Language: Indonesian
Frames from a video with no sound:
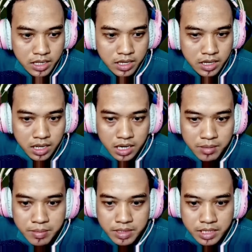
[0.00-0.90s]
Karena
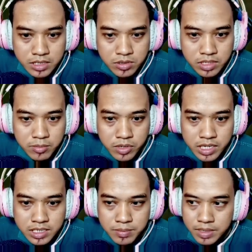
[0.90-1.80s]
memang teksturnya mungkin
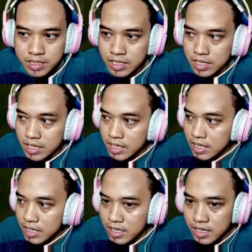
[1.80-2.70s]
seperti
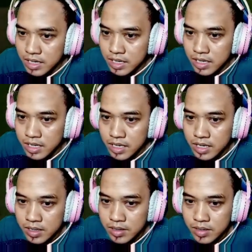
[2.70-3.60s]
ini.
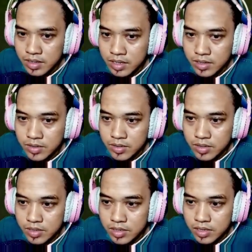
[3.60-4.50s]
Ayo dong.
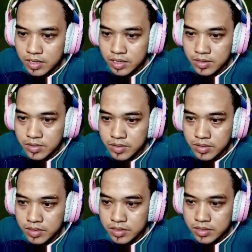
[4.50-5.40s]
Ayo dong.
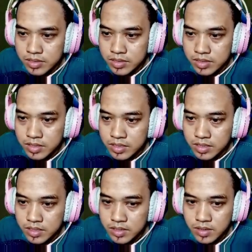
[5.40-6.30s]

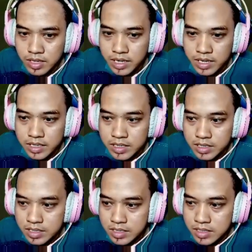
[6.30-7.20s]
Oke.
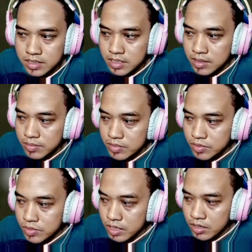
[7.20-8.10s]
Seram
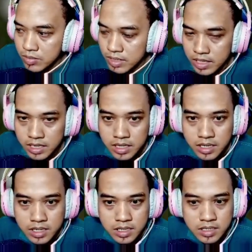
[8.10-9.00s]
juga rumahnya.
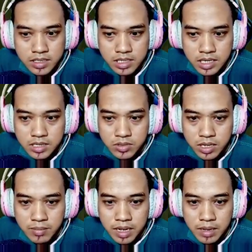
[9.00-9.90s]
Di sini nggak ada suara
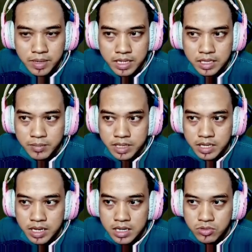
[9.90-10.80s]
apa-apa ya, tapi tadi
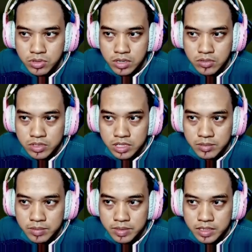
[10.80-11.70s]
ada suara kucing, teman-teman.